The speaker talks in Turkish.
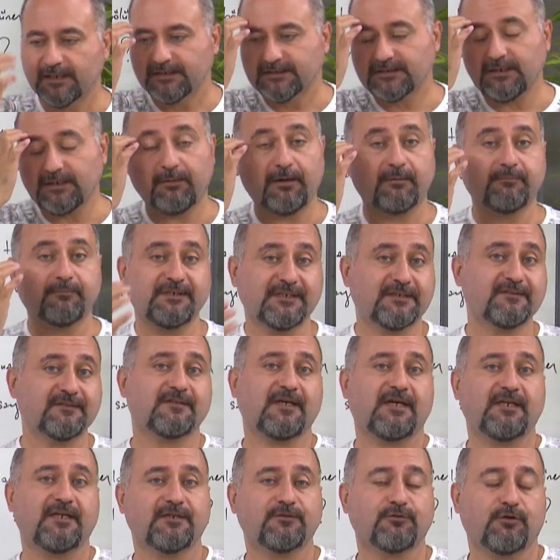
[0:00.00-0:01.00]
Tamam iki
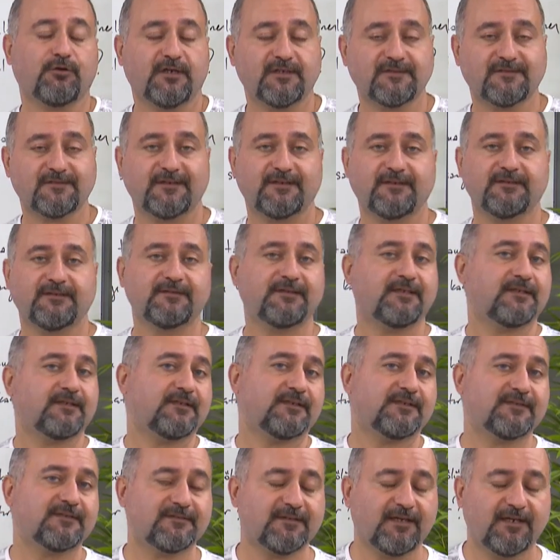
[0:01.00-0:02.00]
tane doğal sayının ya da
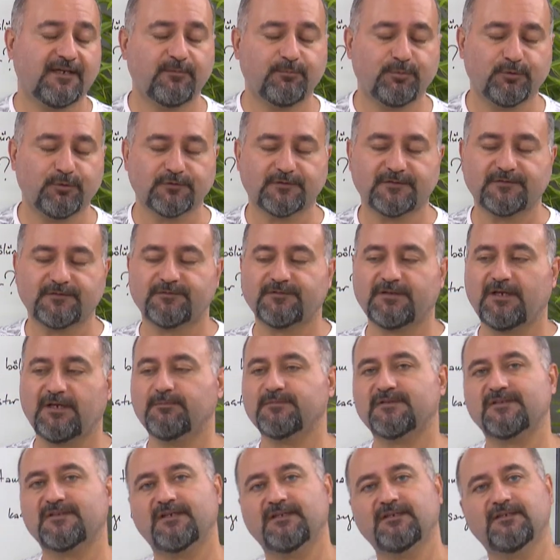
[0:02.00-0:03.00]
iki tane pozitif
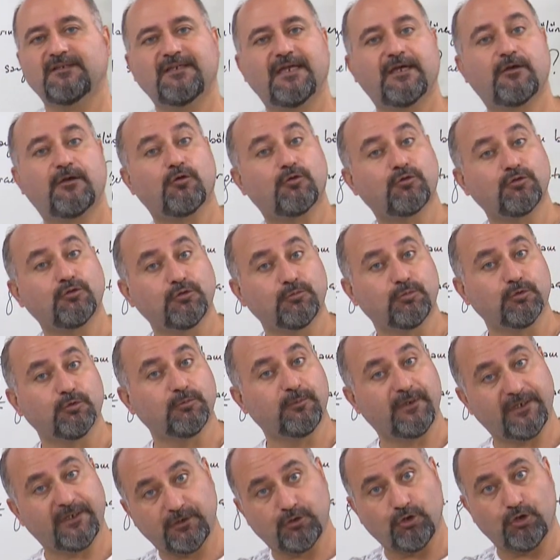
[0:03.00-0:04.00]
tam sayının ekokunu
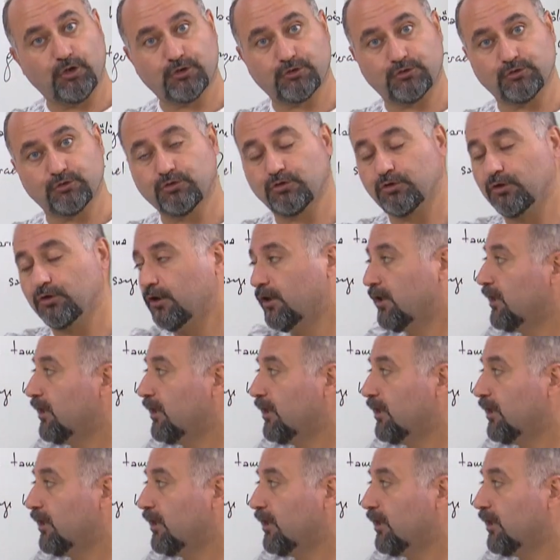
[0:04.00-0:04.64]
bulmayı gördük.